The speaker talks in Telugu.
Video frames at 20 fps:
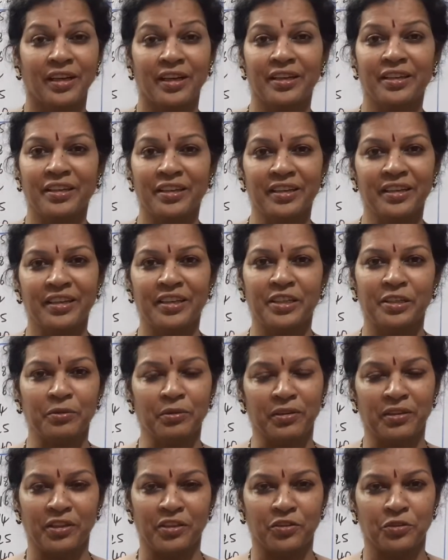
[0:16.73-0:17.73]
అగ్రిగేటివ్
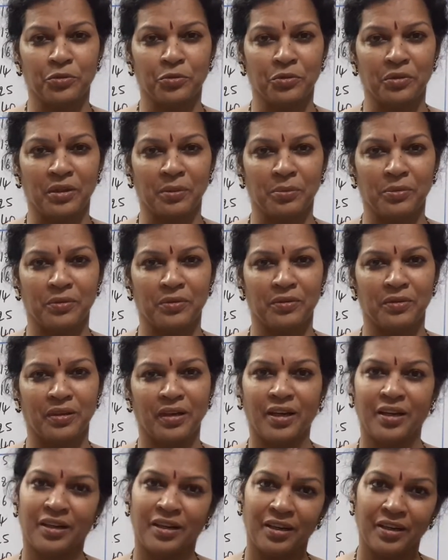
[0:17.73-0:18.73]
అని నేర్చుకున్నాము
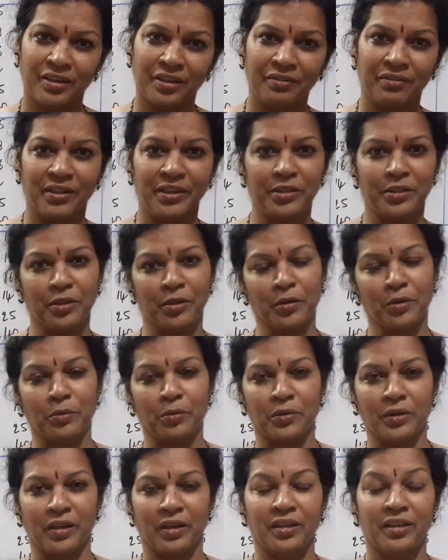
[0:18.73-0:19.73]
అట్లాగే వెయిటెడ్లో
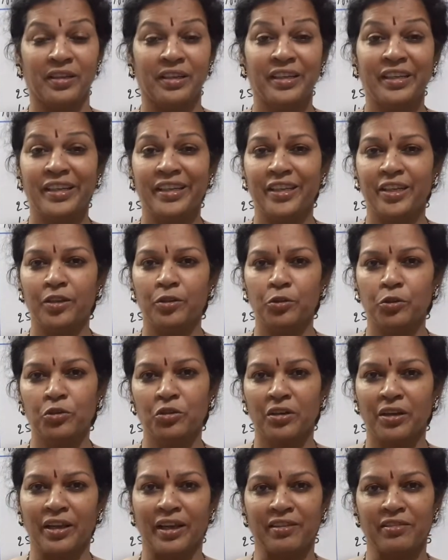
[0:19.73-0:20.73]
కూడా ఈరోజు
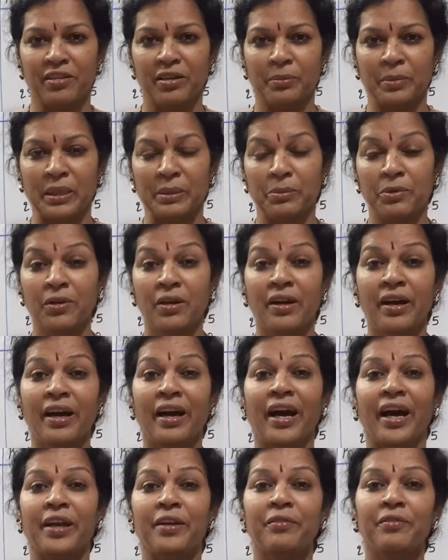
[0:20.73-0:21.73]
క్లాస్లో మనము
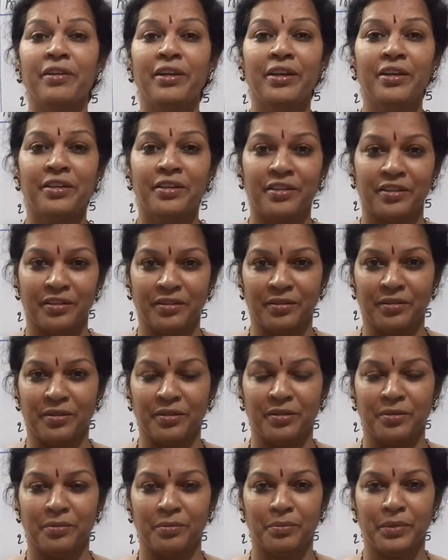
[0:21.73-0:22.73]
అన్వెయిటెడ్
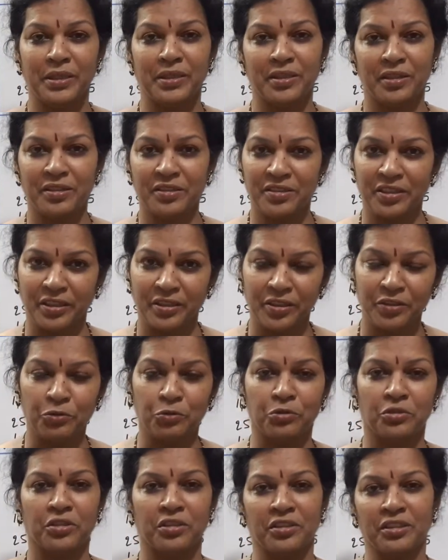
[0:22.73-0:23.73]
మెథడ్స్ అన్నీ
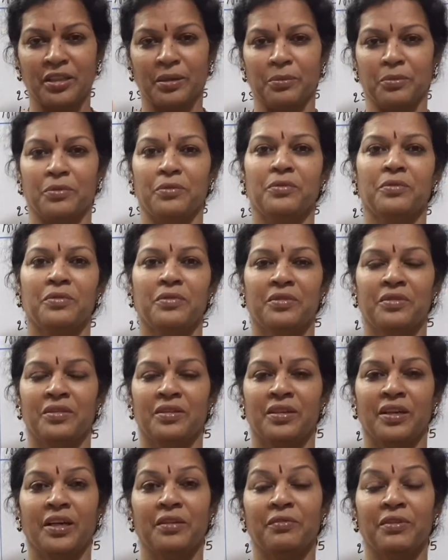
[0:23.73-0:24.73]
చూసేద్దాము
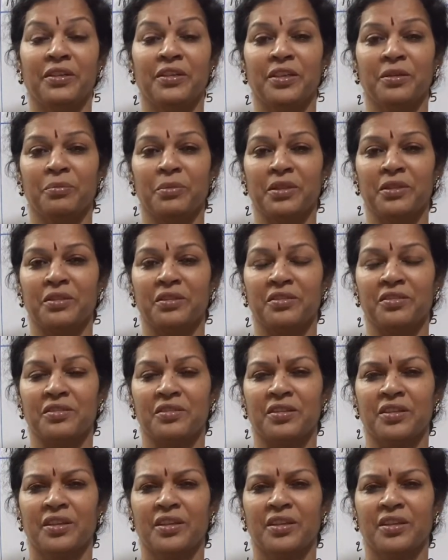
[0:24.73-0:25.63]
అన్వెయిటెడ్ మెథడ్స్